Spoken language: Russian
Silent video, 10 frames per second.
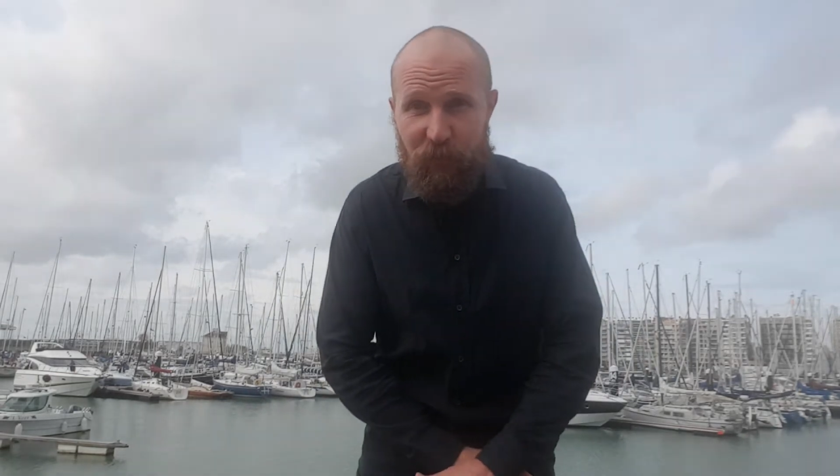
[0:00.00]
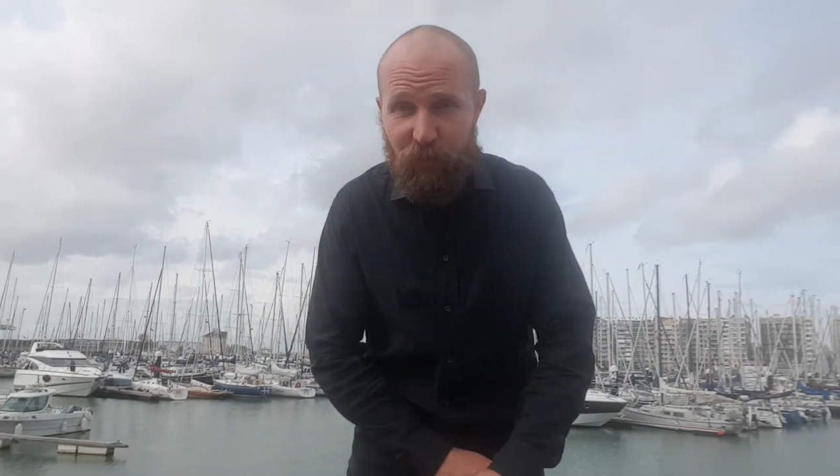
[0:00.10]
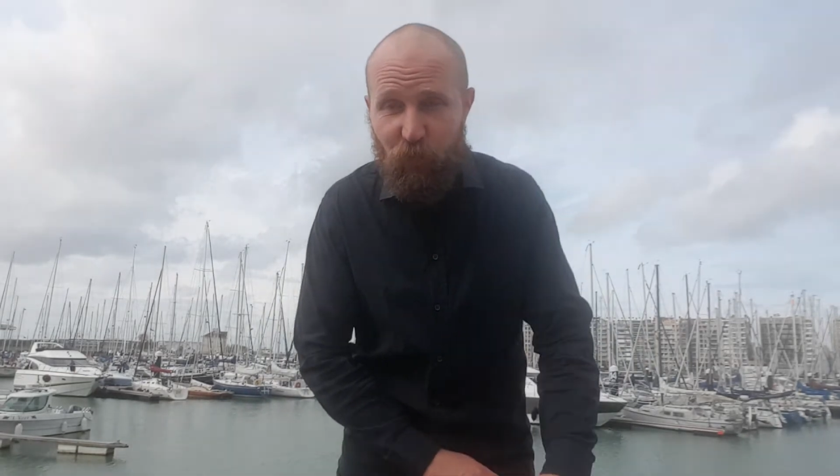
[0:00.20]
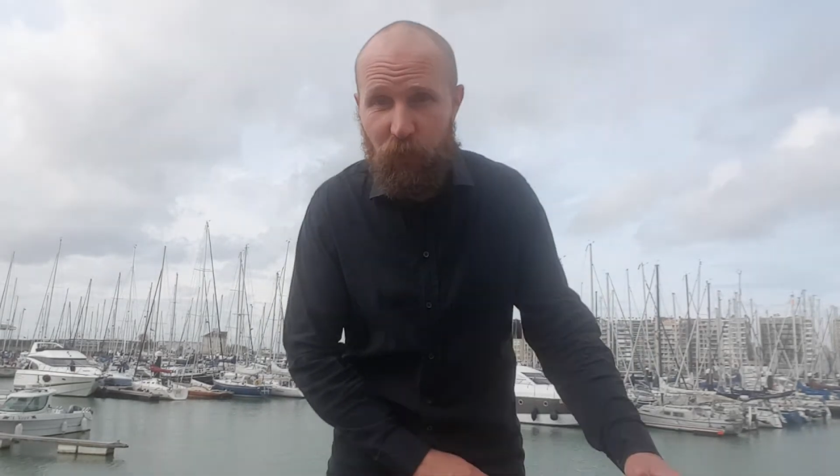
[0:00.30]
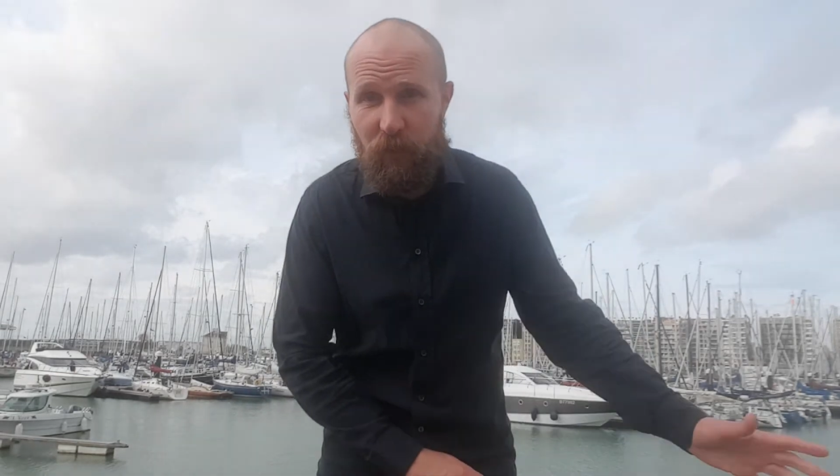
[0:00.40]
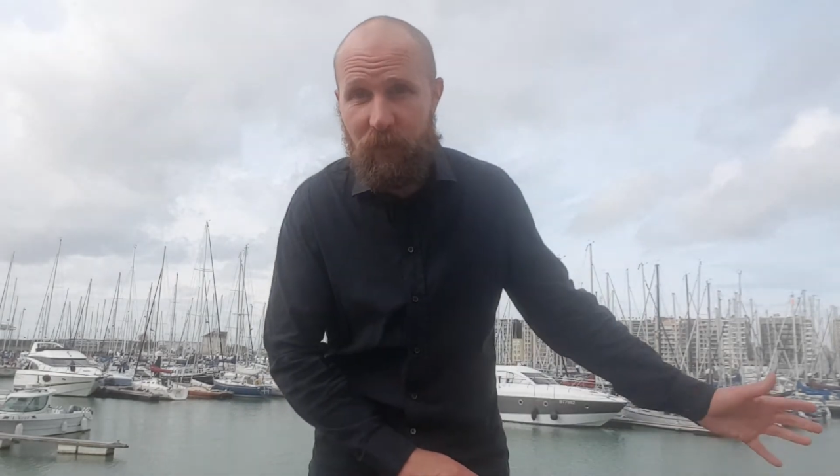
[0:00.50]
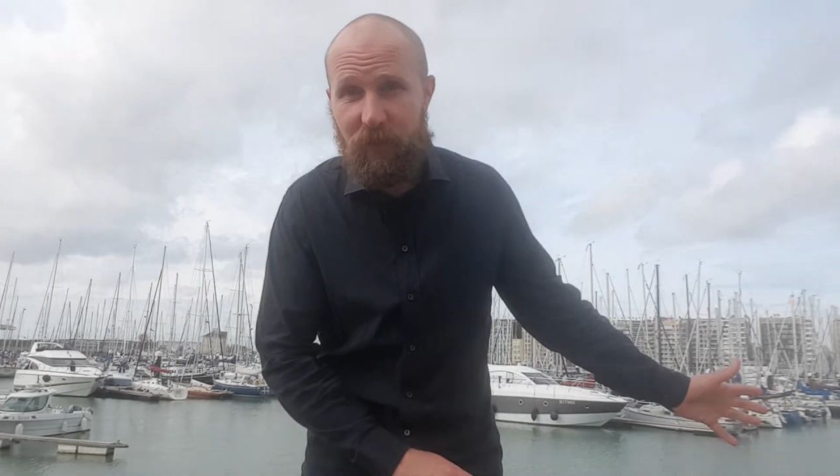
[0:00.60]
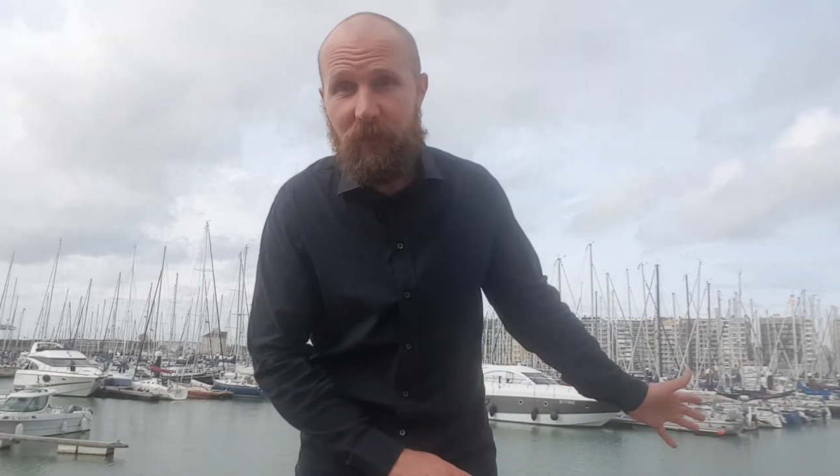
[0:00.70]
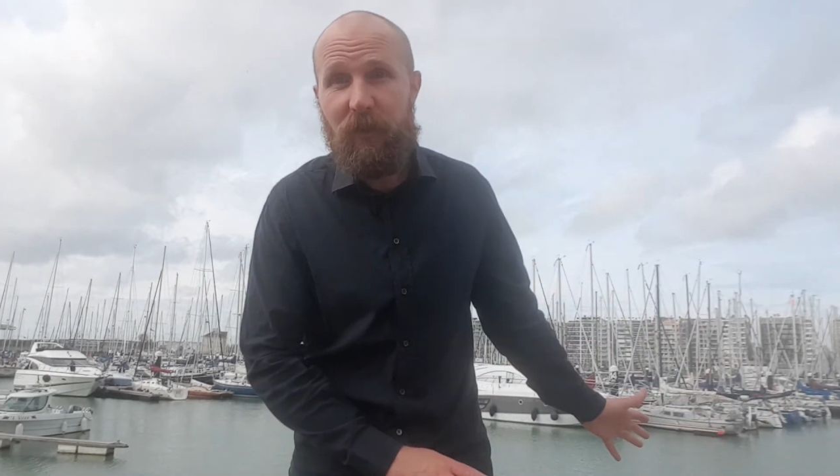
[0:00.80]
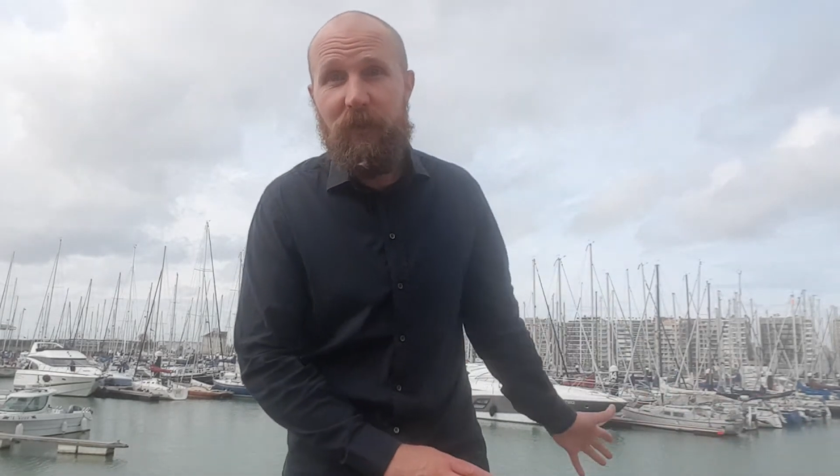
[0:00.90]
свой
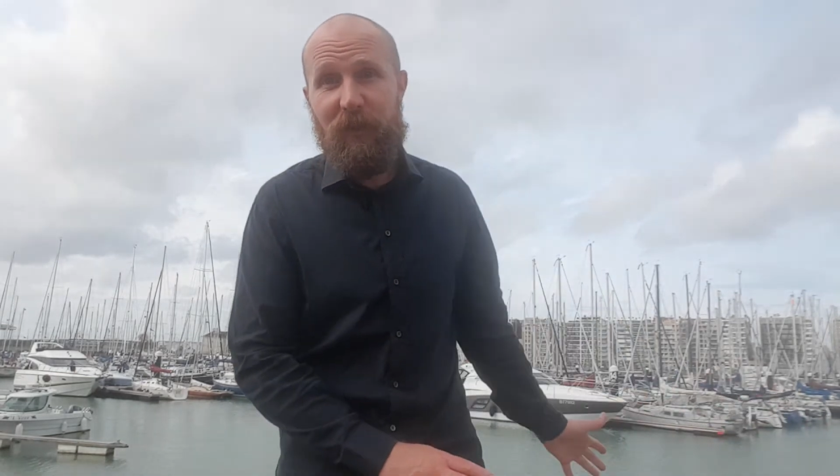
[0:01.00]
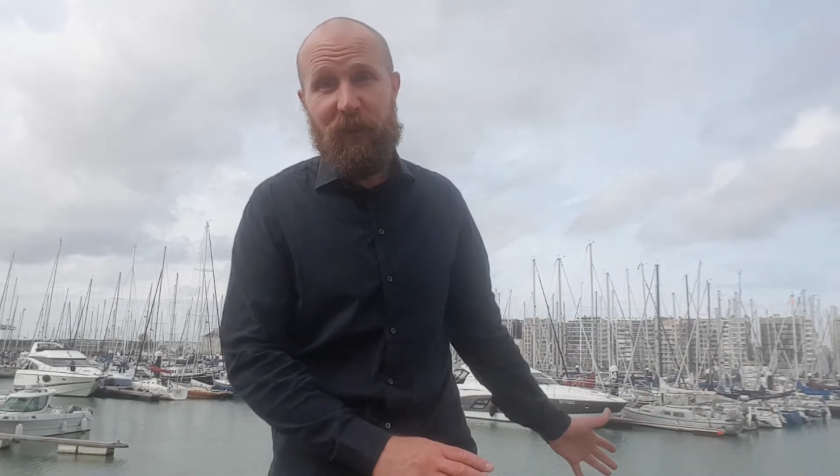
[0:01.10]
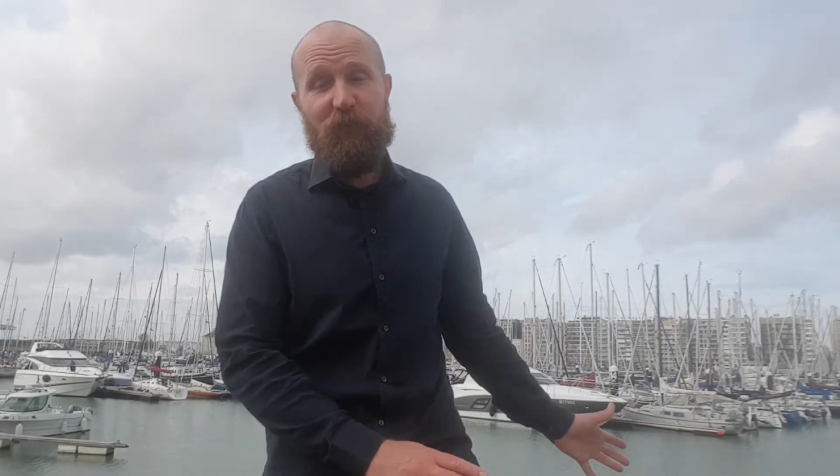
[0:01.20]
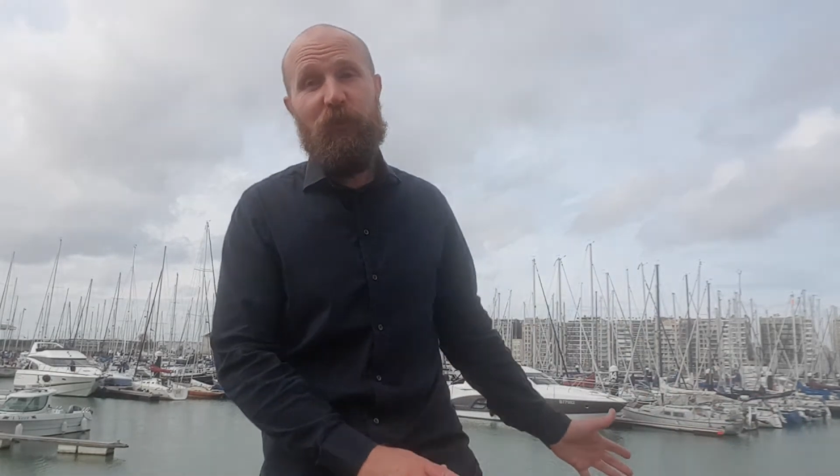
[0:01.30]
рынок